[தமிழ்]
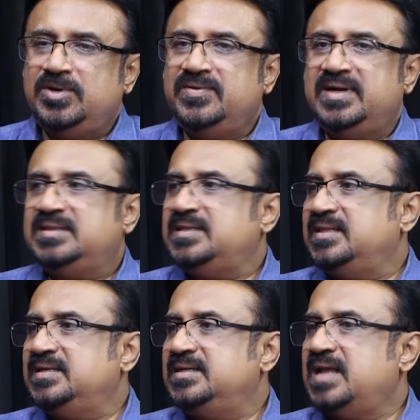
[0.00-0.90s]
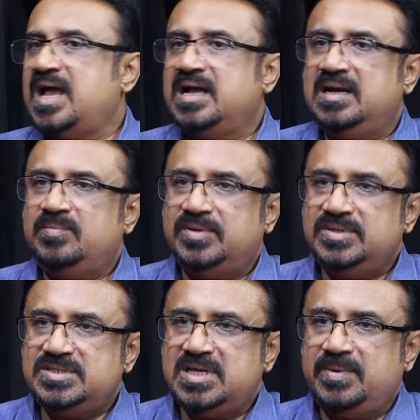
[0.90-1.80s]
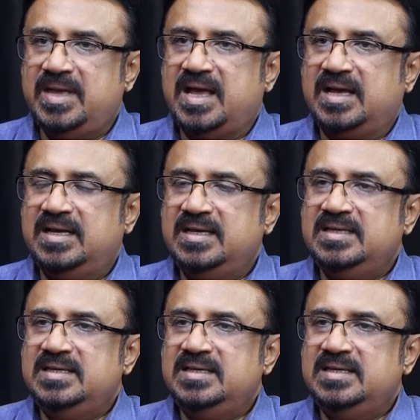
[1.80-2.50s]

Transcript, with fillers: முடிவெடுத்தது நாங்கள் பொதுச்சபையாக